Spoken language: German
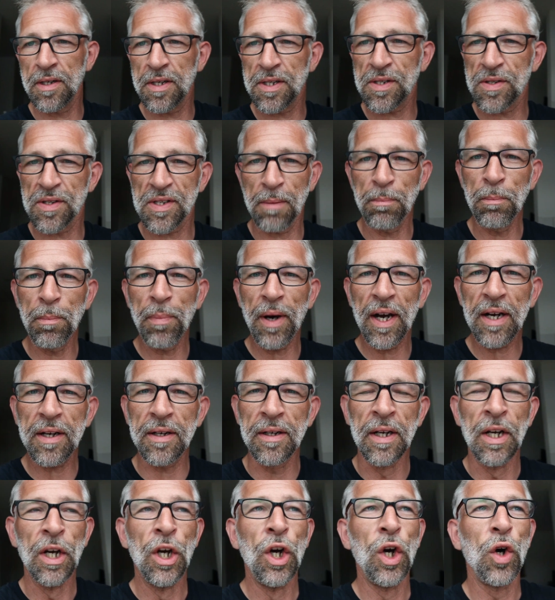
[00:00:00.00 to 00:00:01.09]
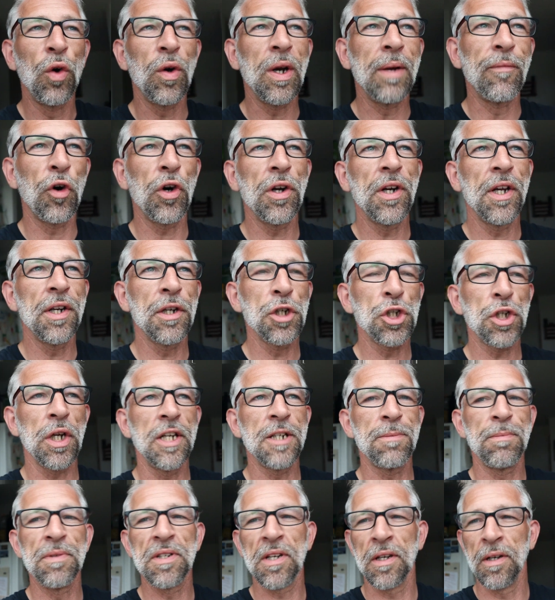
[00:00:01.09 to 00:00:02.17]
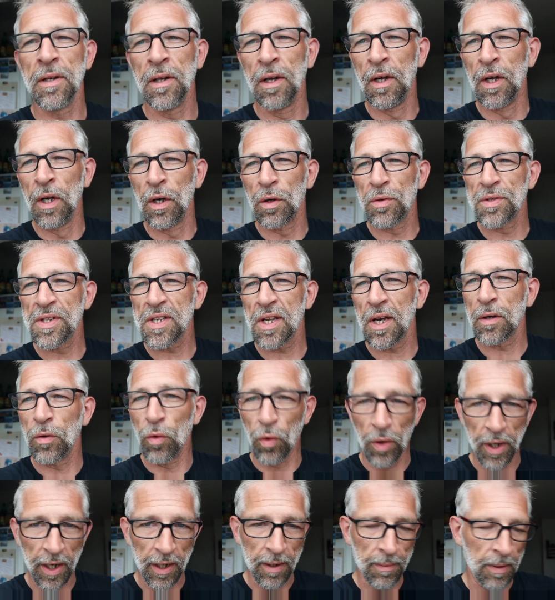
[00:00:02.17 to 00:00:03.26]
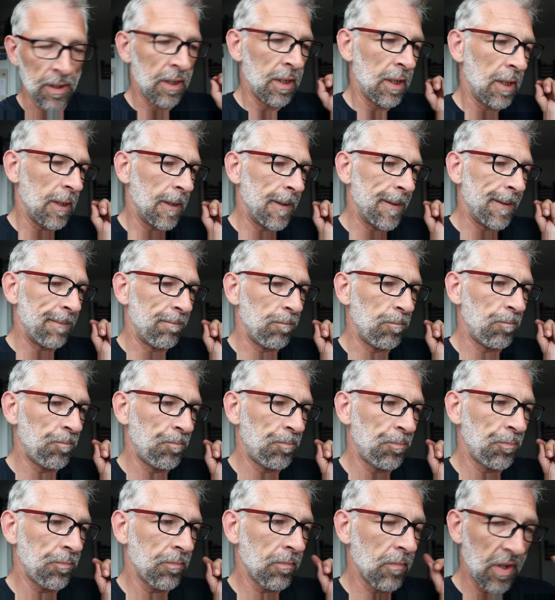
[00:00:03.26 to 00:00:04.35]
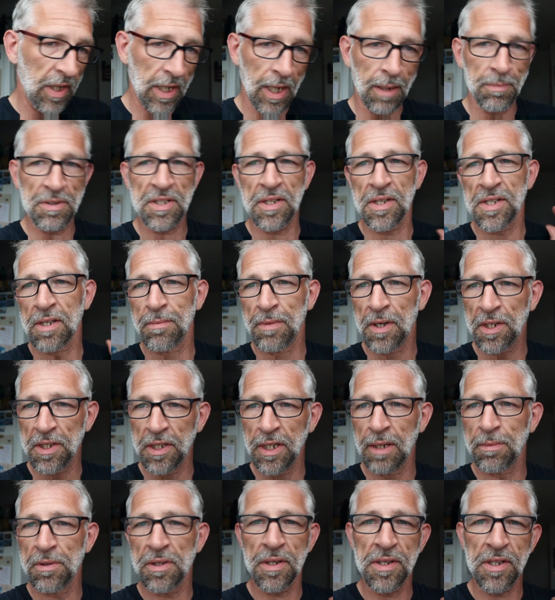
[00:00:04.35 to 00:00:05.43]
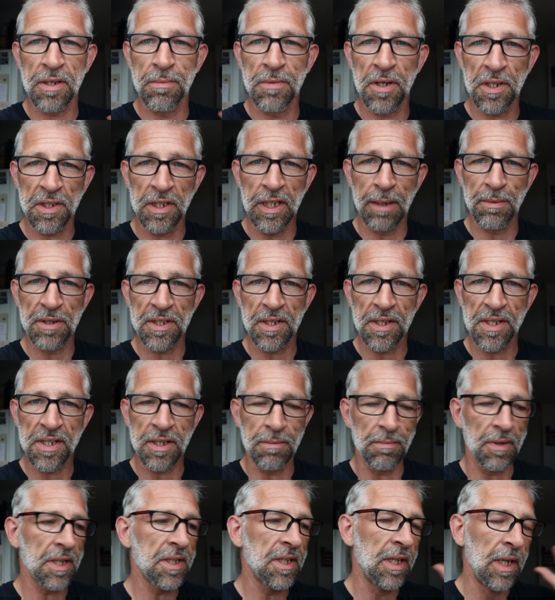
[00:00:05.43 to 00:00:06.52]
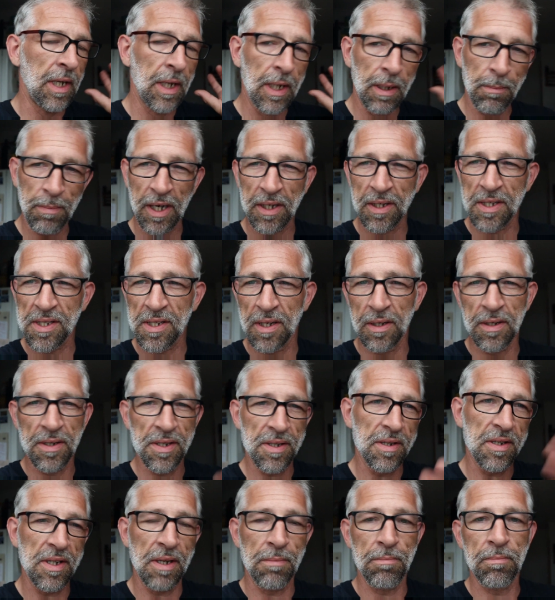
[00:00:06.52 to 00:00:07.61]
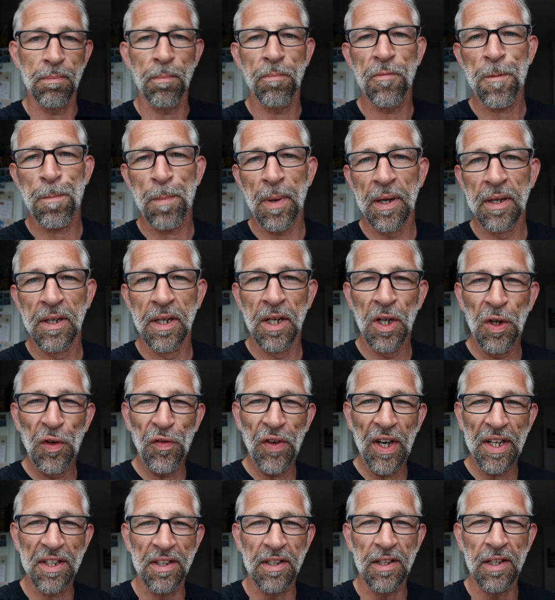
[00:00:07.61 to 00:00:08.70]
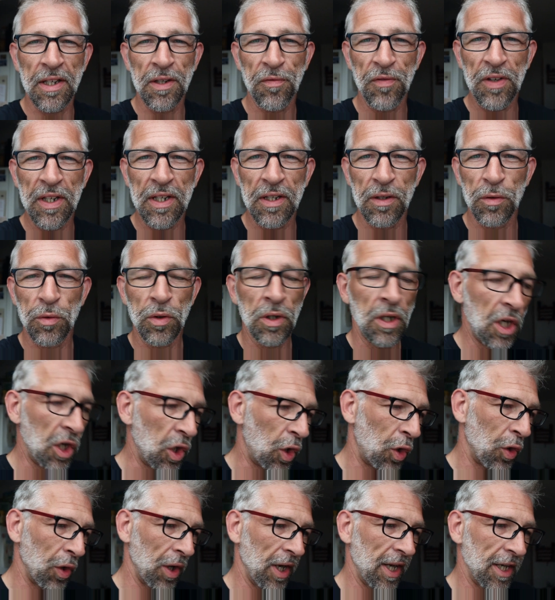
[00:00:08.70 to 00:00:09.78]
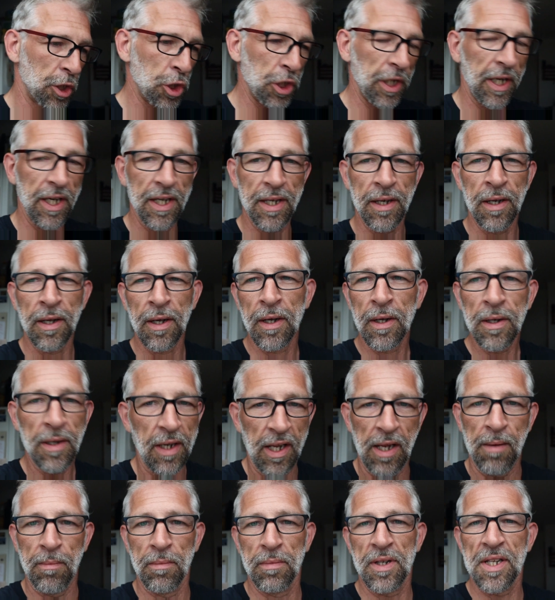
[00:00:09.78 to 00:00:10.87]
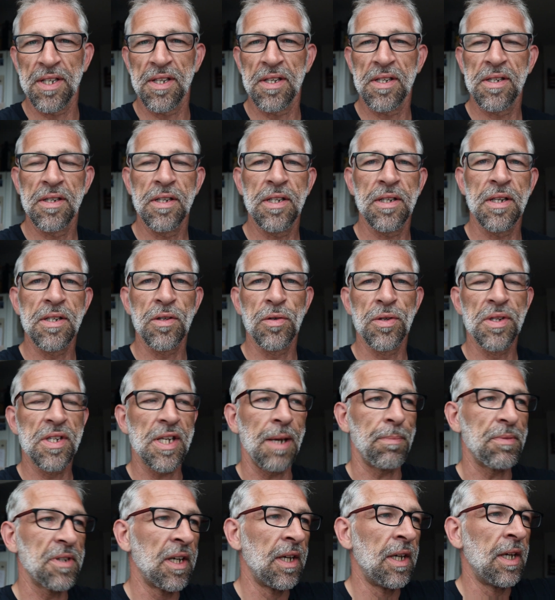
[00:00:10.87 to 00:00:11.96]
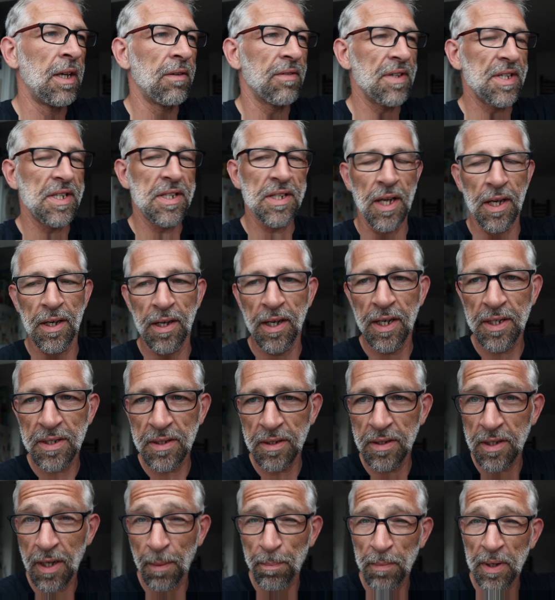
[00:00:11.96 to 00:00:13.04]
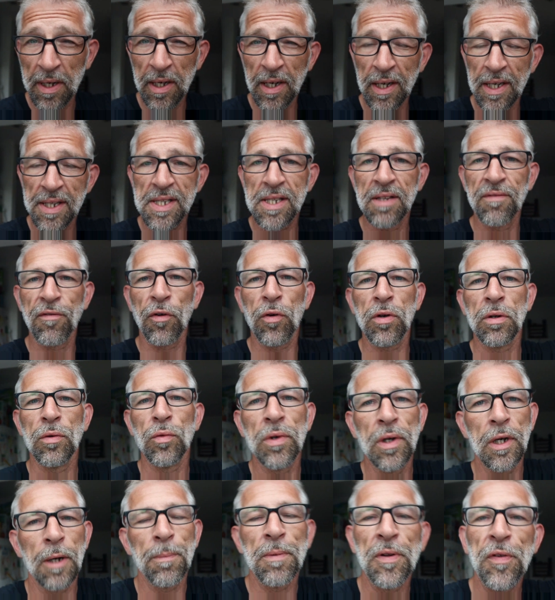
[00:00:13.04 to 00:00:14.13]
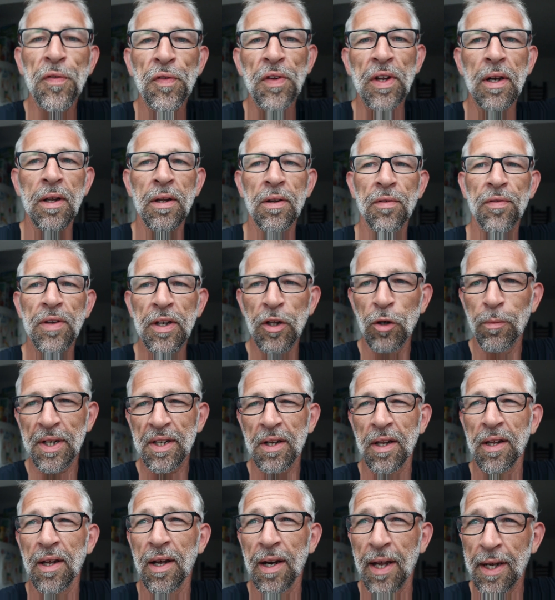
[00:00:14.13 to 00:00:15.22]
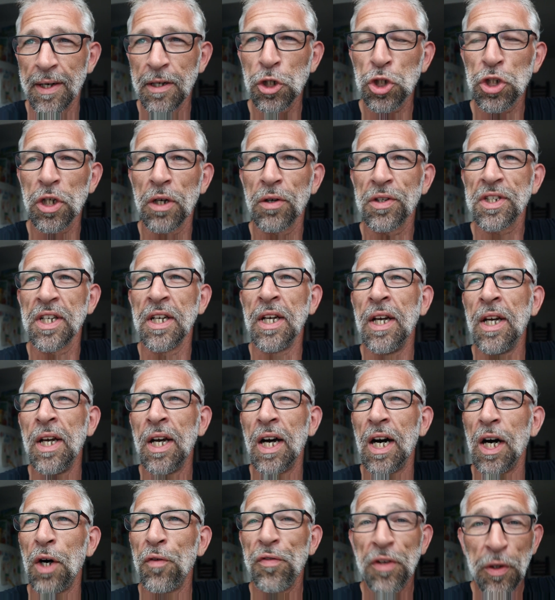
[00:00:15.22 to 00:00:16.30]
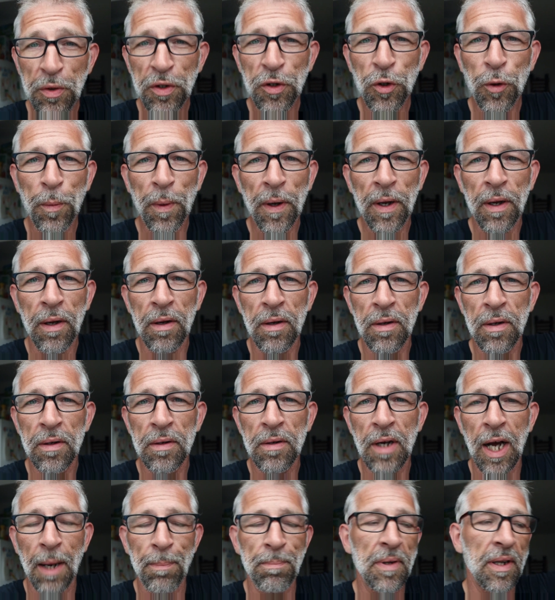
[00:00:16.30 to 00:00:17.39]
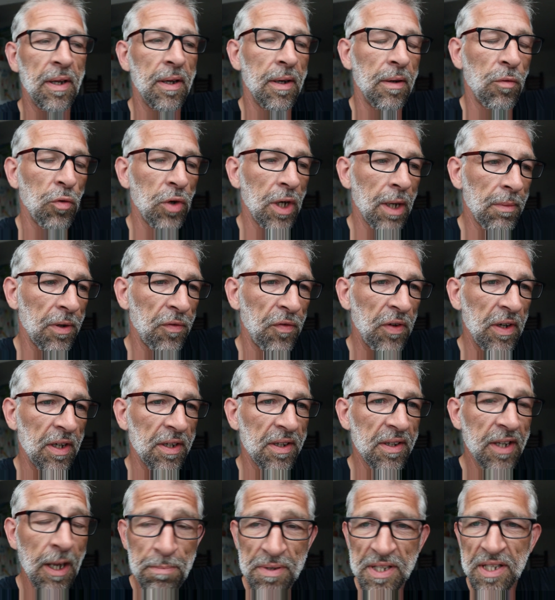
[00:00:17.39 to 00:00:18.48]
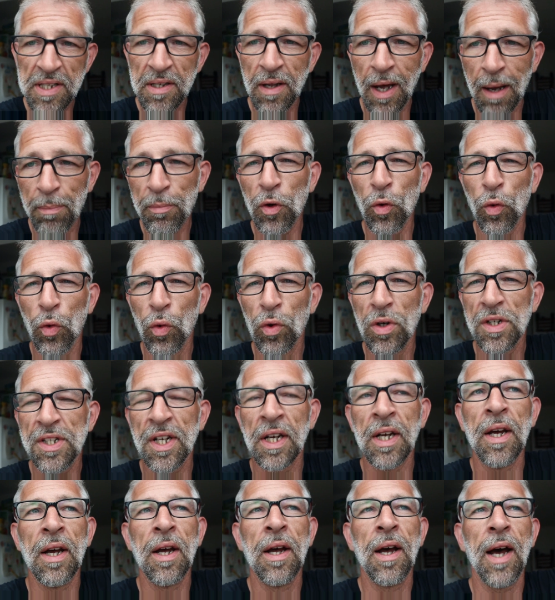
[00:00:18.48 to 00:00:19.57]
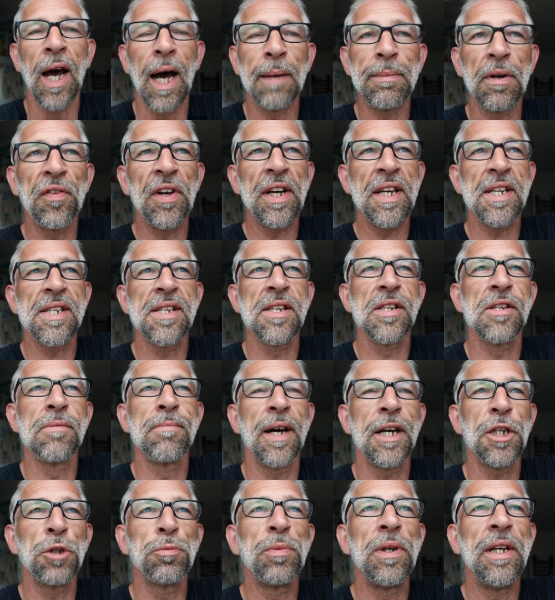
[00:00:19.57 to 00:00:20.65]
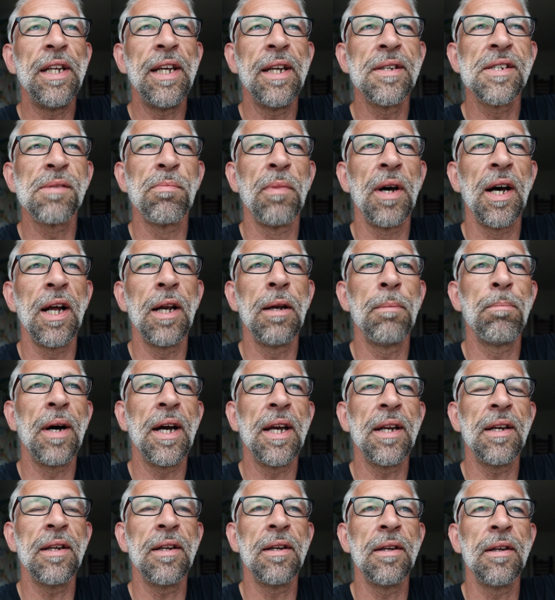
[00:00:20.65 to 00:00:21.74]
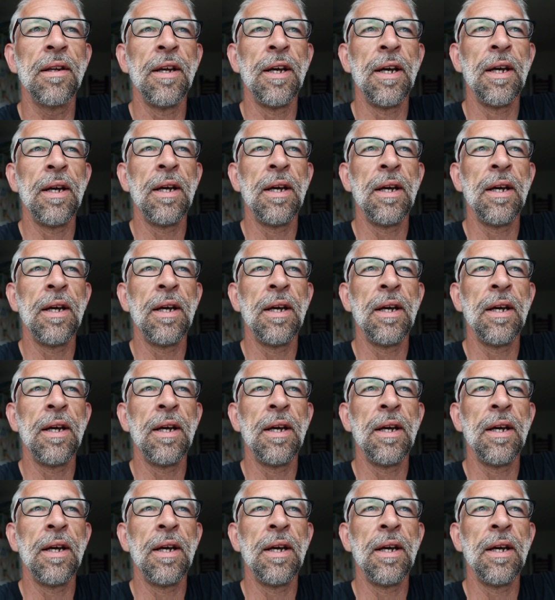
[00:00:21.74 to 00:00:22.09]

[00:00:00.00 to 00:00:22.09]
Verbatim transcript: die ich zusammenpacke und am Wochenende stelle ich mich hin und sage, okay, ähm, hier habe ich das gemacht, hier habe ich das gemacht, hier habe ich das gemacht, pack das alles zusammen, fertig Video online stellen. Nee, das ist nicht das Konzept, was ich gerne hätte. Ich habe mir in den letzten Wochen unglaublich viel Videomaterial angeschaut auf YouTube habe mir unheimlich viele Tipps abgeholt, aber vergesse zum Beispiel jedes Mal bei den